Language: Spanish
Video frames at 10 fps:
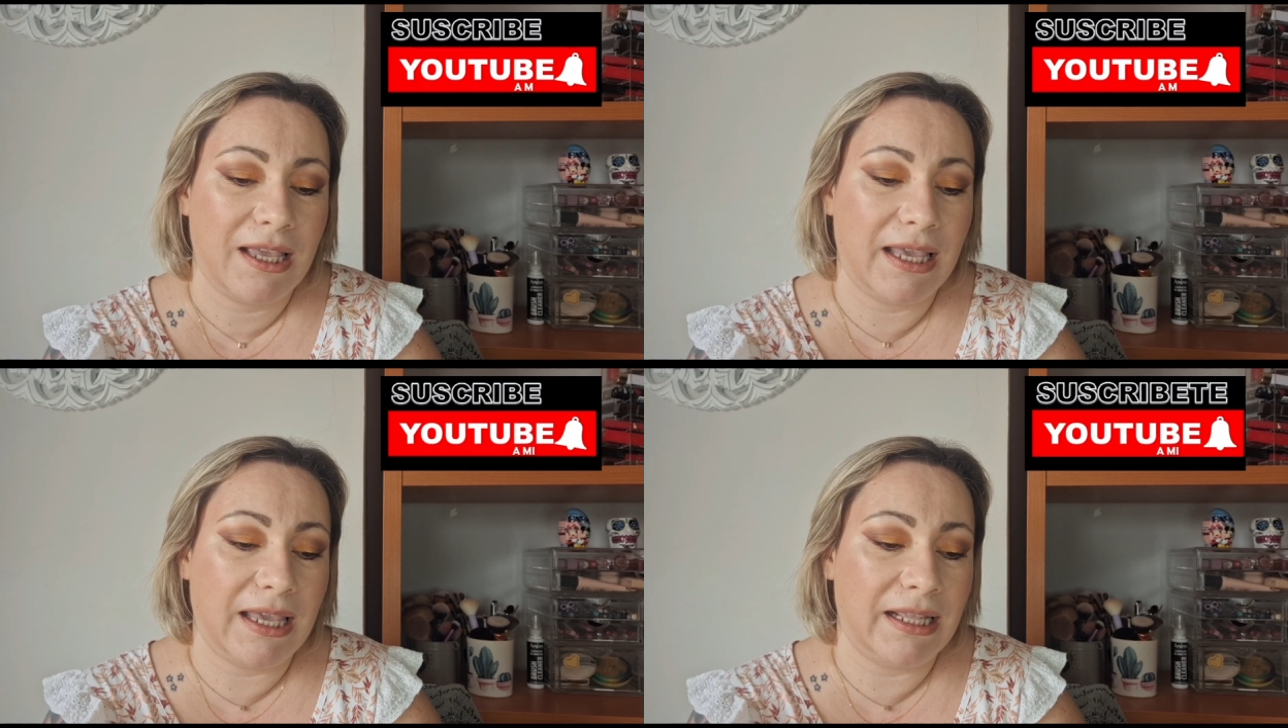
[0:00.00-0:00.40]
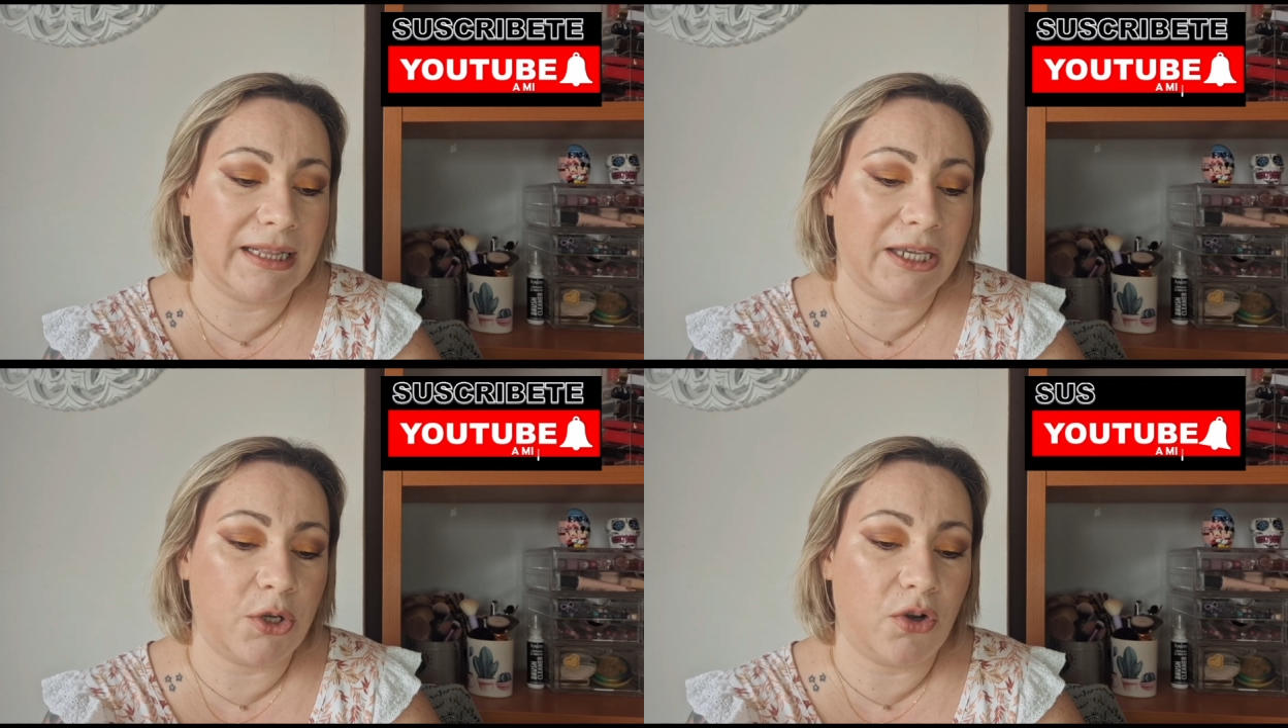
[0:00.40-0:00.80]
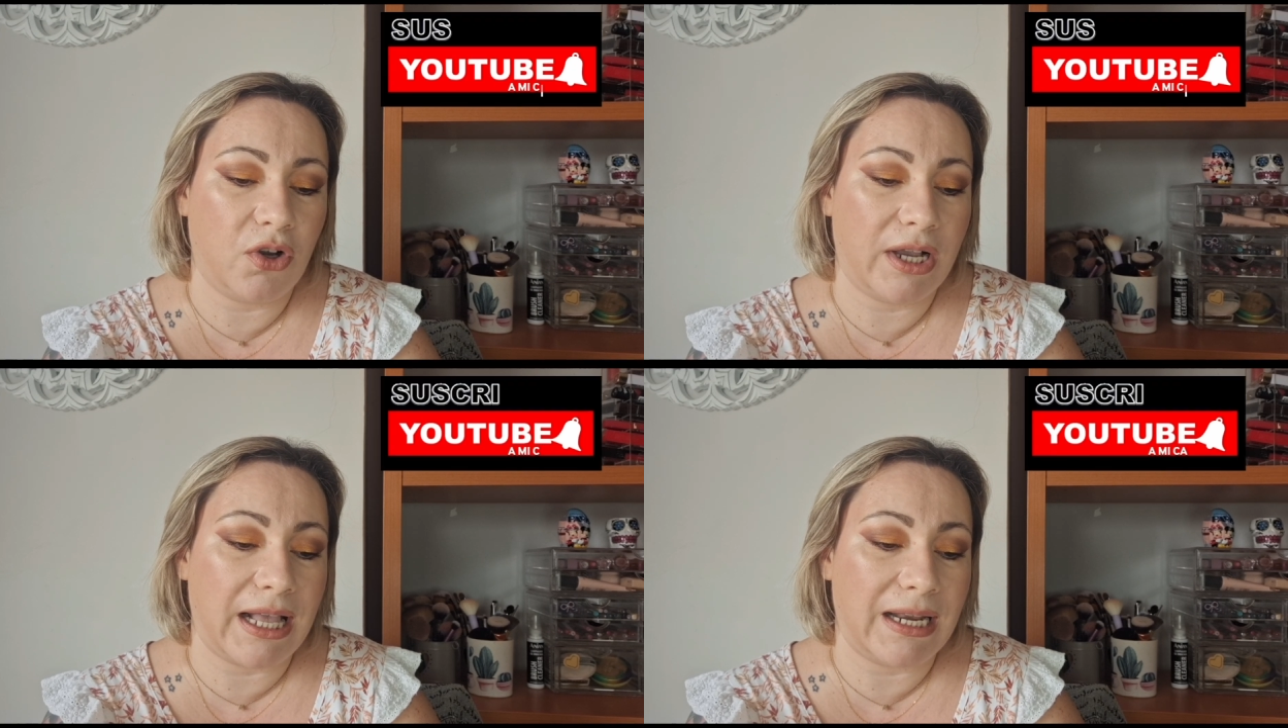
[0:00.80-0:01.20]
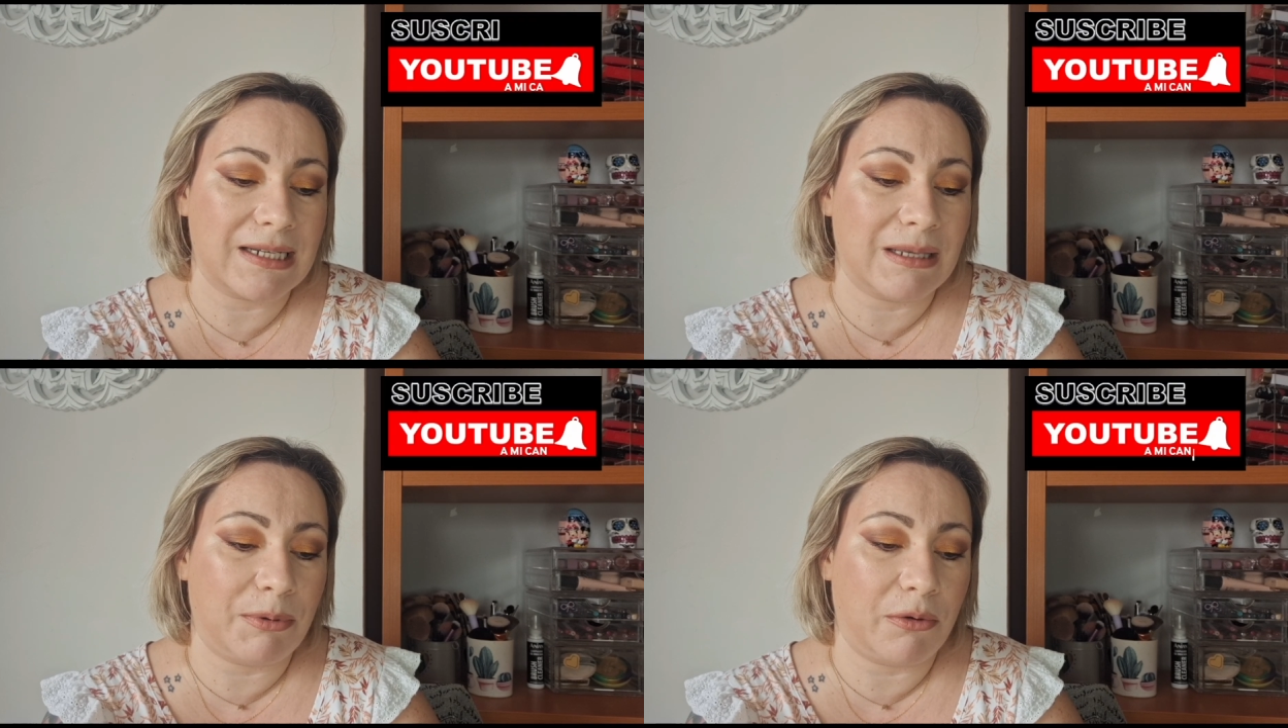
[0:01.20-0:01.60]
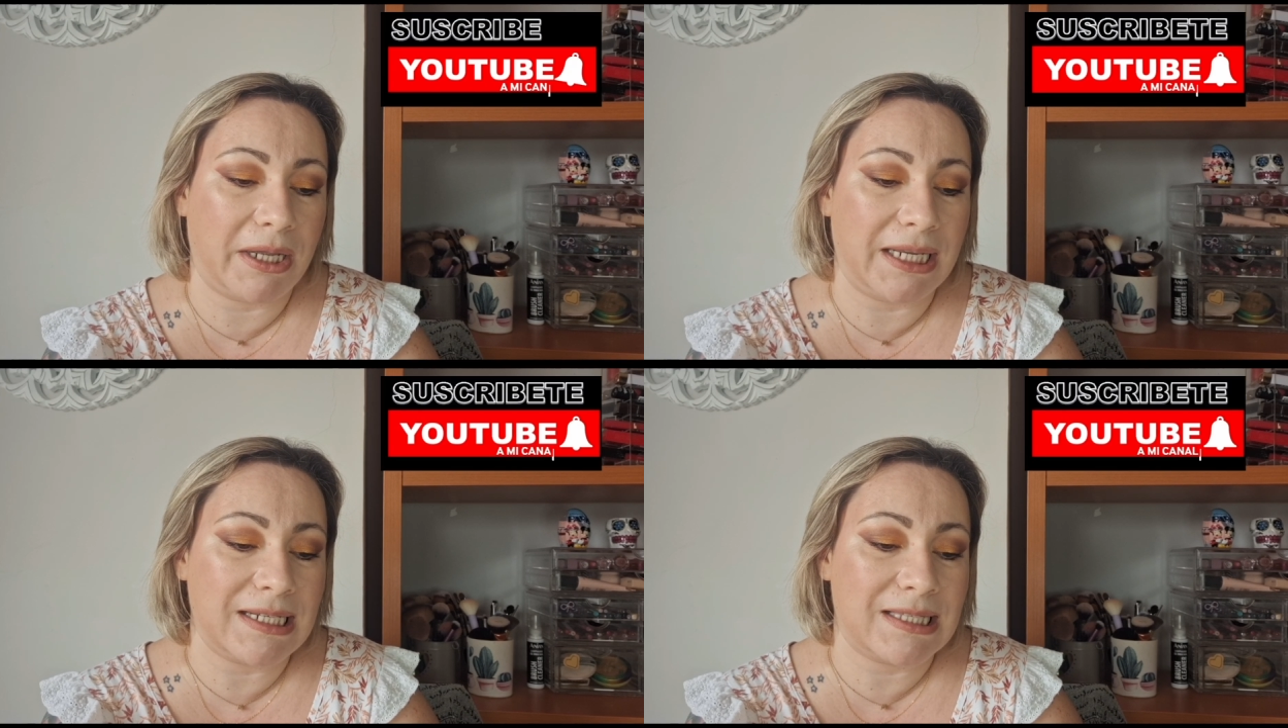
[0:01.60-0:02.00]
eh, tengo ganas de
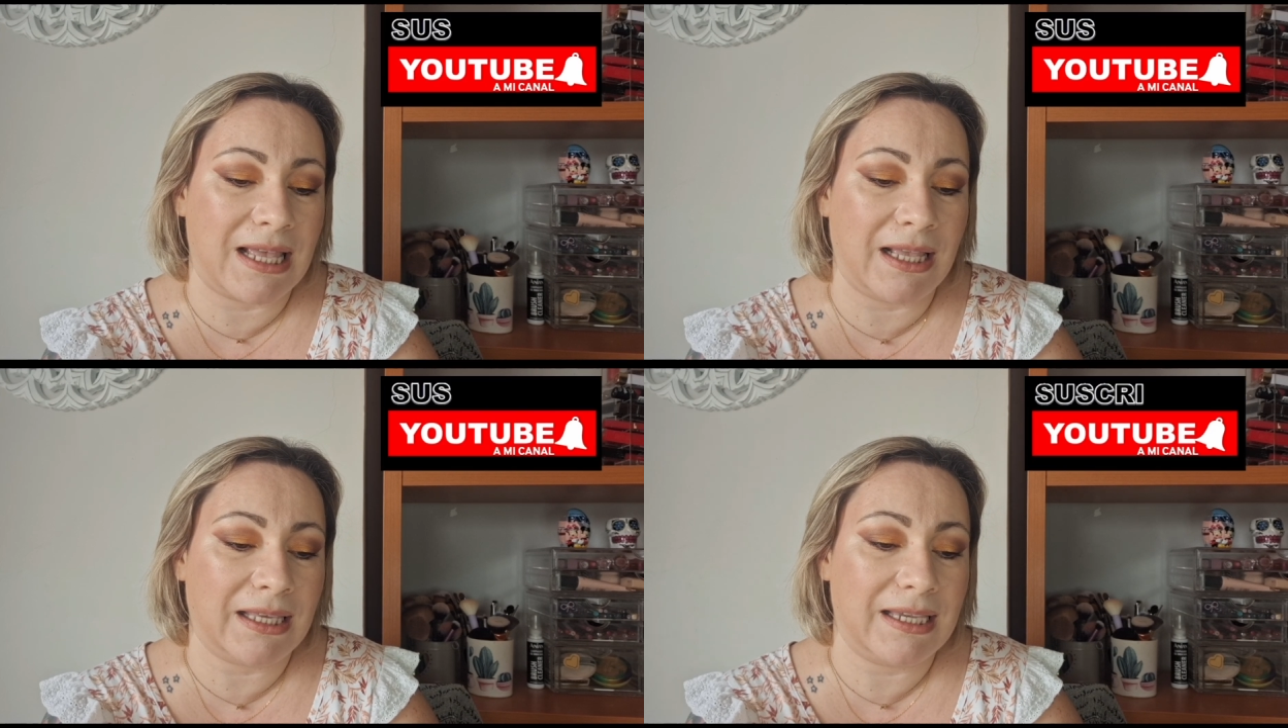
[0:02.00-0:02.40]
probar esta